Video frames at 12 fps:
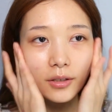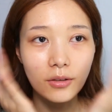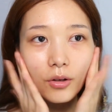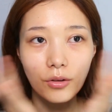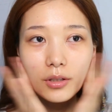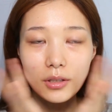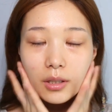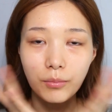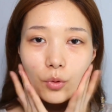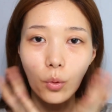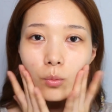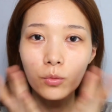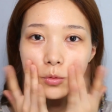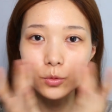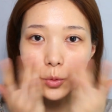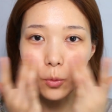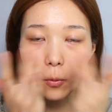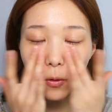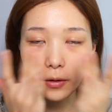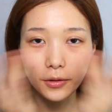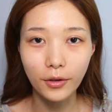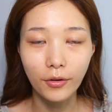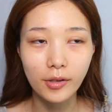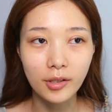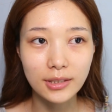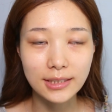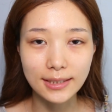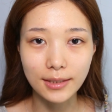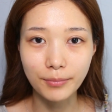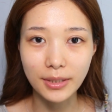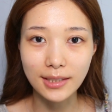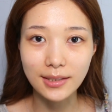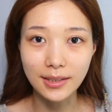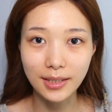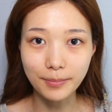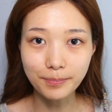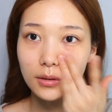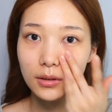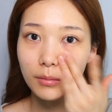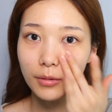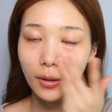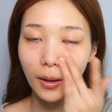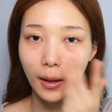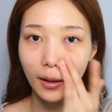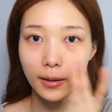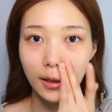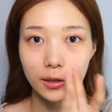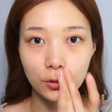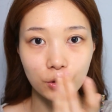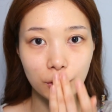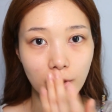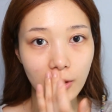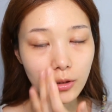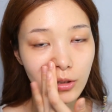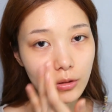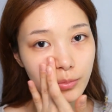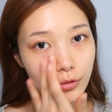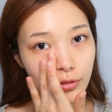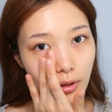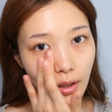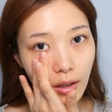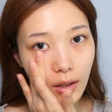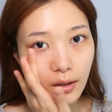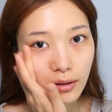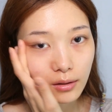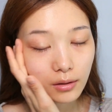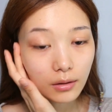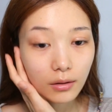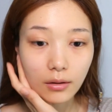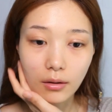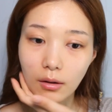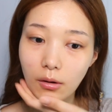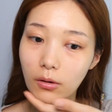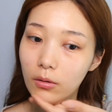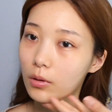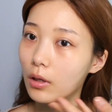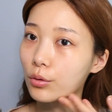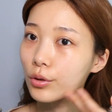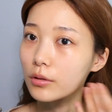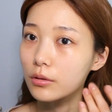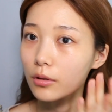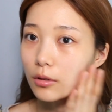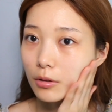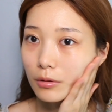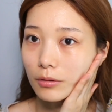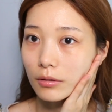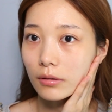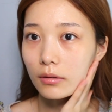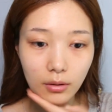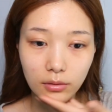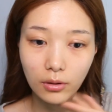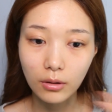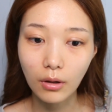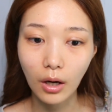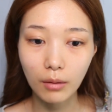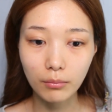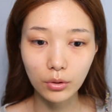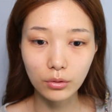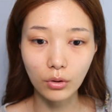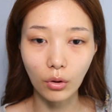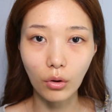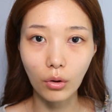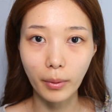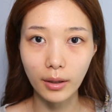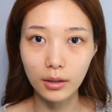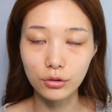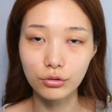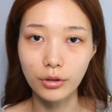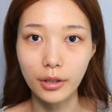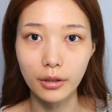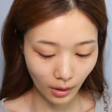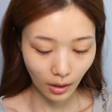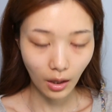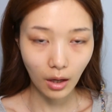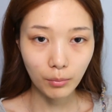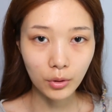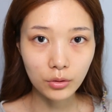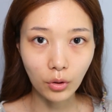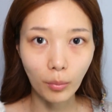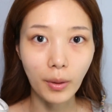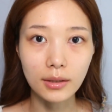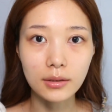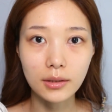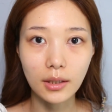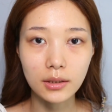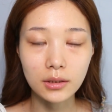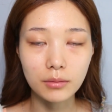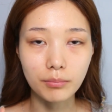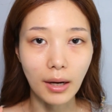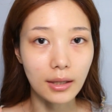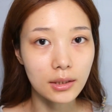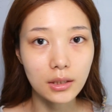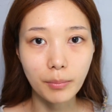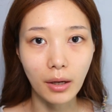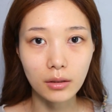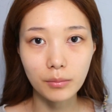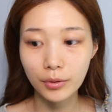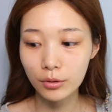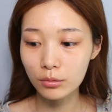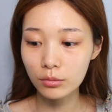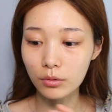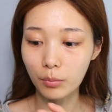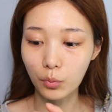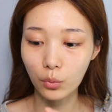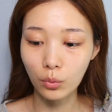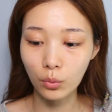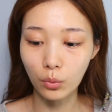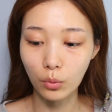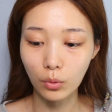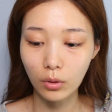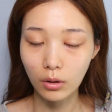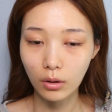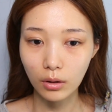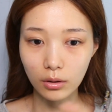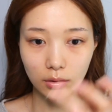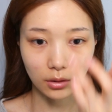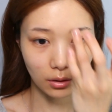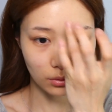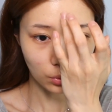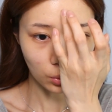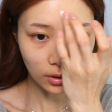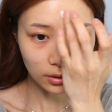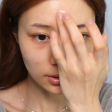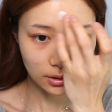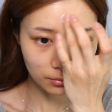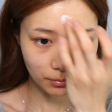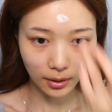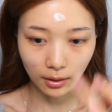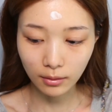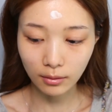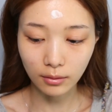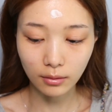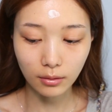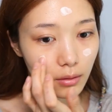그런 느낌 너무 좋은 것 같아요. 지금 이 느낌? 지금 이렇게 다 두드려서 흡수가 어, 다 됐어요. 그래서 한 번 더 발라줄게요. 한 번 더 바를 때는 많이 바를 필요는 없고 그냥 소량씩만